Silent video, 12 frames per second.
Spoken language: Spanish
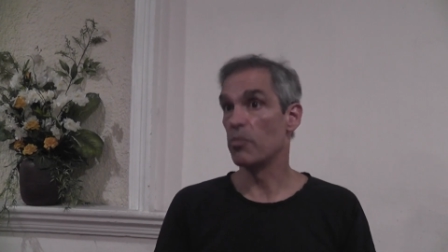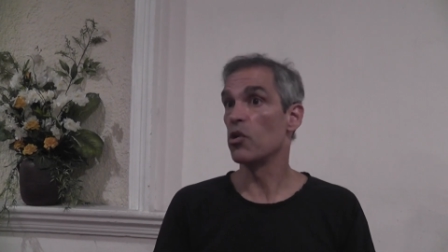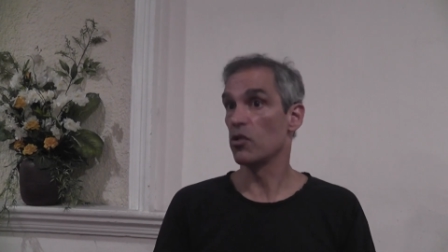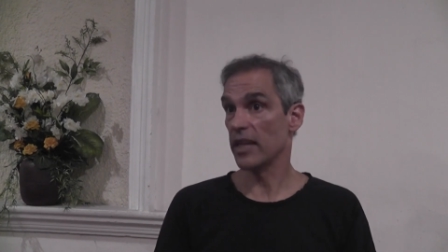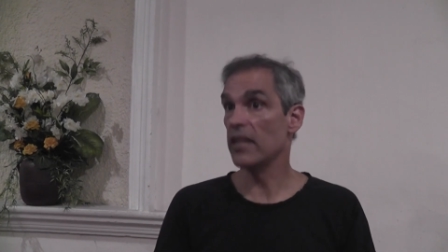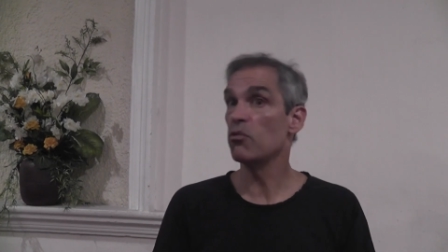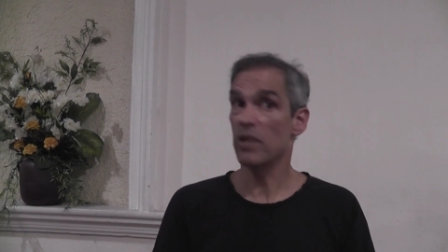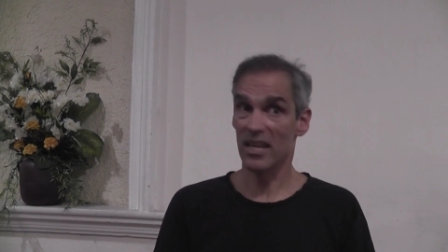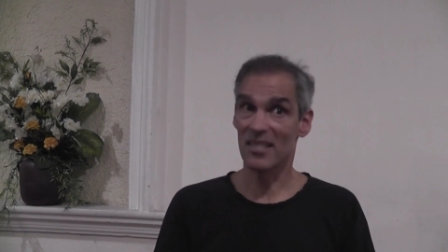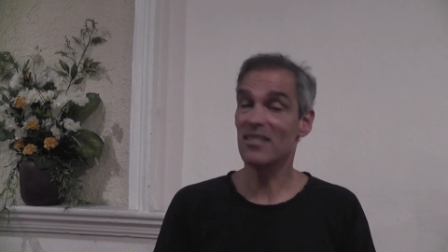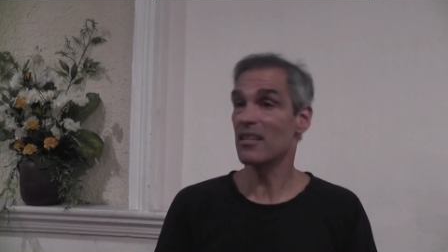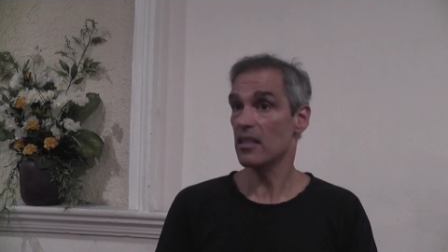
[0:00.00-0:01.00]
Por lo tanto, en
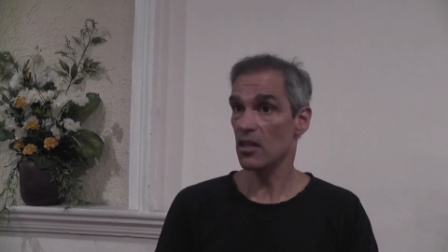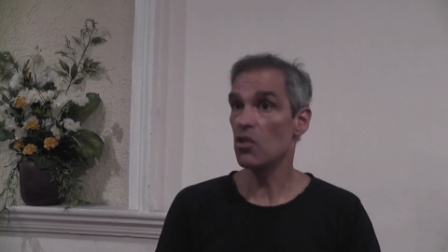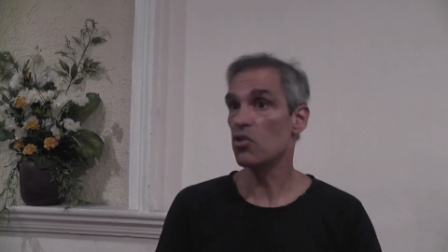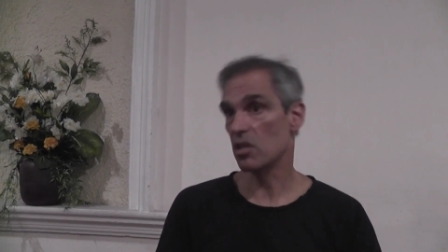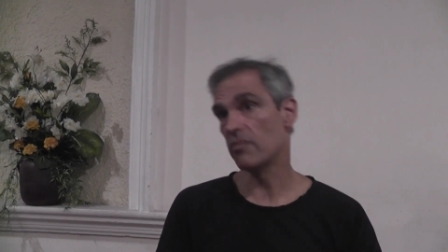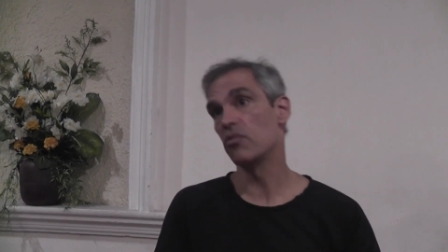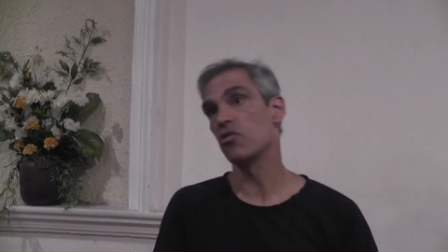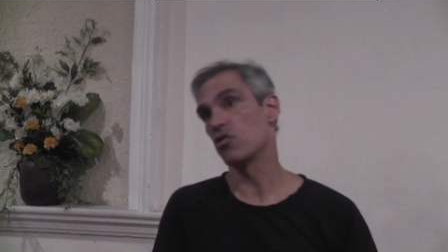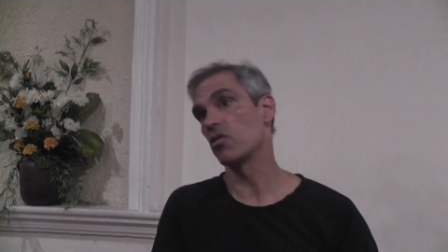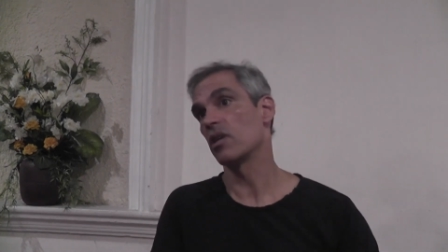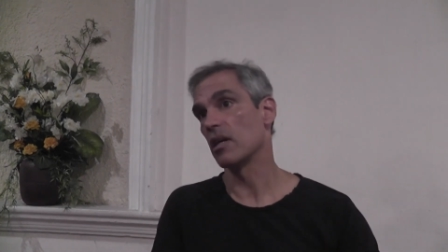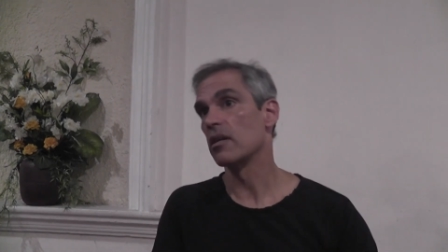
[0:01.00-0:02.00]
ese sentido sí
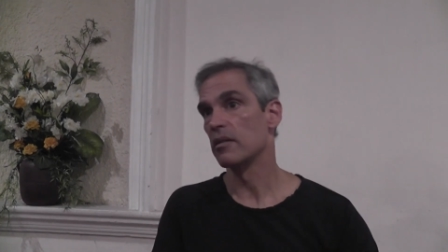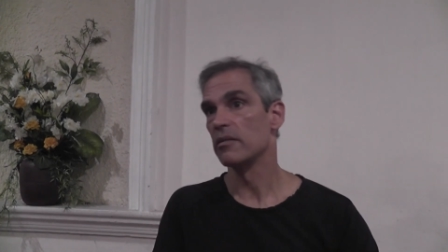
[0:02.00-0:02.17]
funciona.